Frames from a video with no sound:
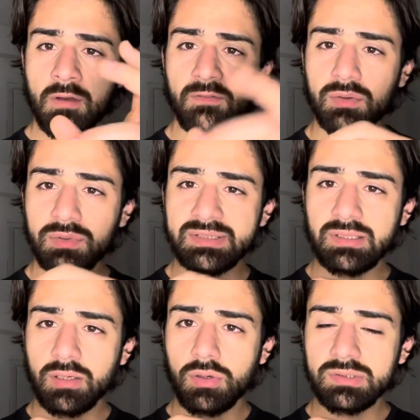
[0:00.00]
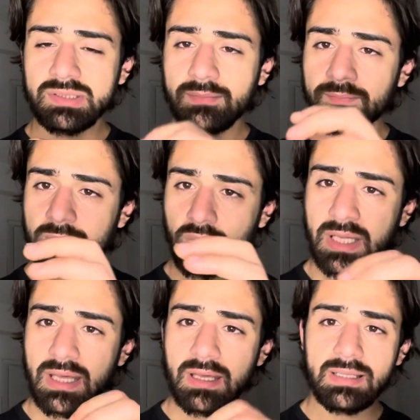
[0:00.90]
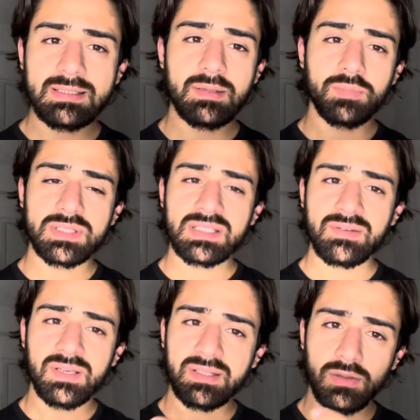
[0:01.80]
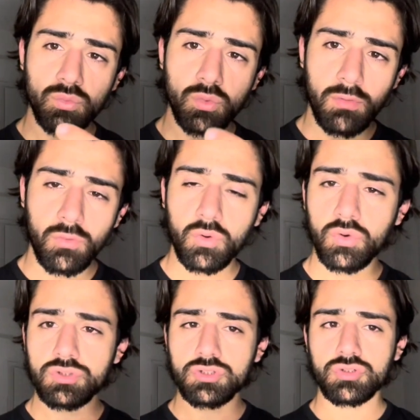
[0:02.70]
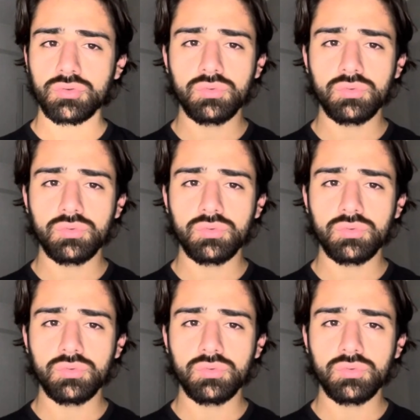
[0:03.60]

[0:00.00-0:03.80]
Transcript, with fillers: fai queste cose, ok? Ad esempio iscriverti a un nuovo corso,